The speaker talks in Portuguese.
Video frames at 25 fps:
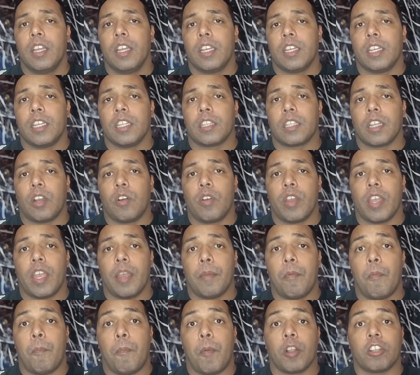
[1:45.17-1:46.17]
então o
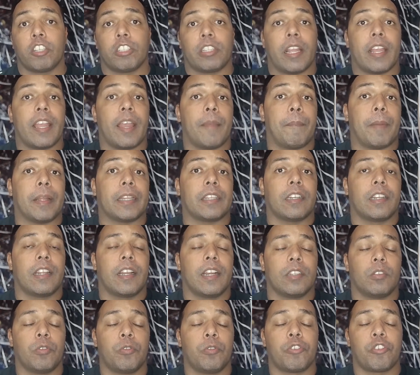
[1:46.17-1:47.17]
Remo pode estar
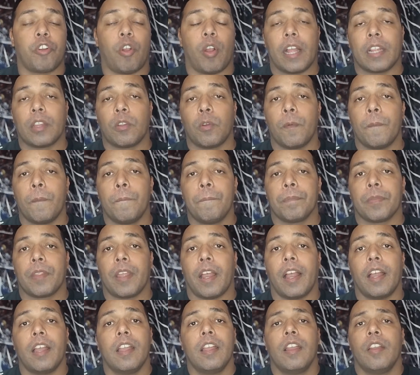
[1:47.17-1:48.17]
repatriando um jogador,
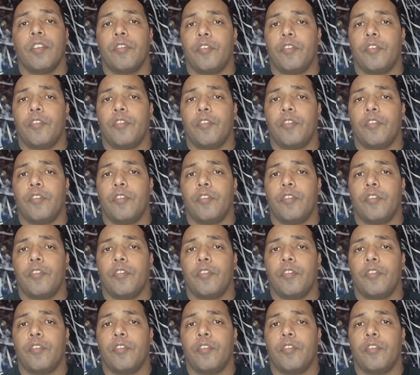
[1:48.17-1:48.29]
tá?